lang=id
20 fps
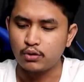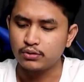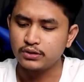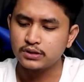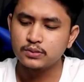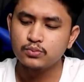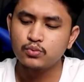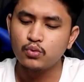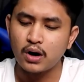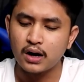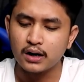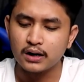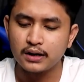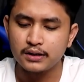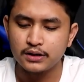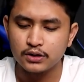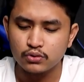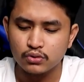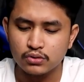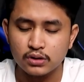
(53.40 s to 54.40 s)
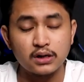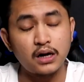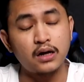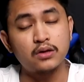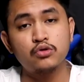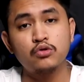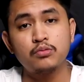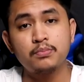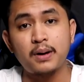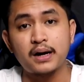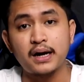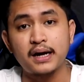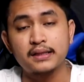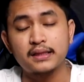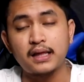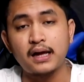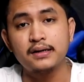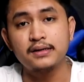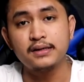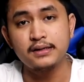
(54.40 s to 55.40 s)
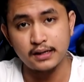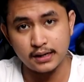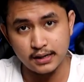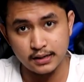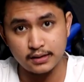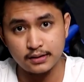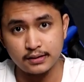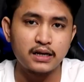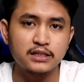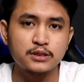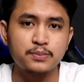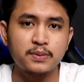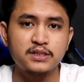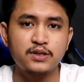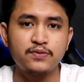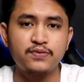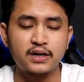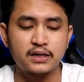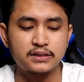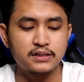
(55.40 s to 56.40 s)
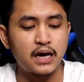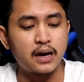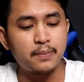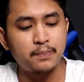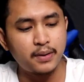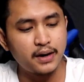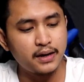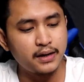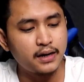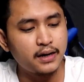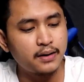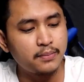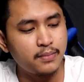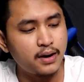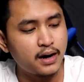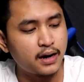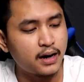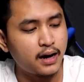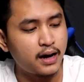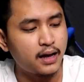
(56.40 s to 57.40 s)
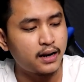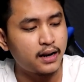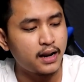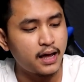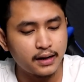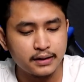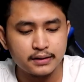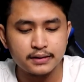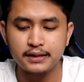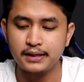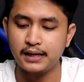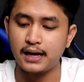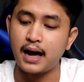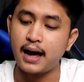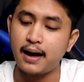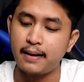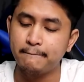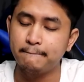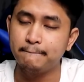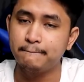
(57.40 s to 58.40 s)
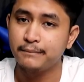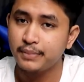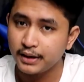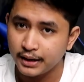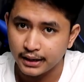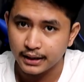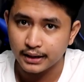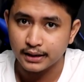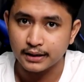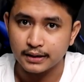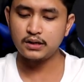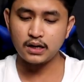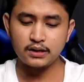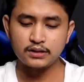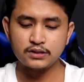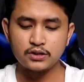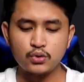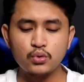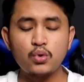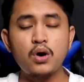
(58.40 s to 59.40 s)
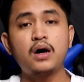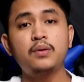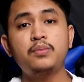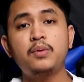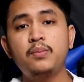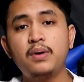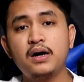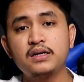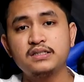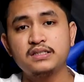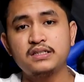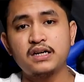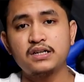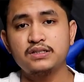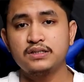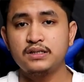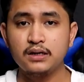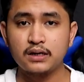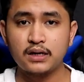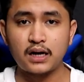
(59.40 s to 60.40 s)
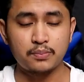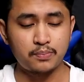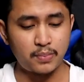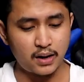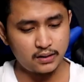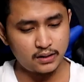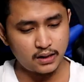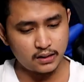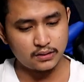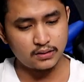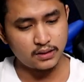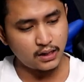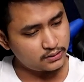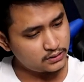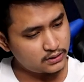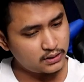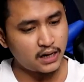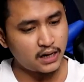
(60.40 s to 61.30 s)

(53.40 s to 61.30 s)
pokoknya semua harganya itu tergantung paketannya dan spesifikasi apa yang bakalan diambil dan di sini gua akan membahas secara singkat padat dan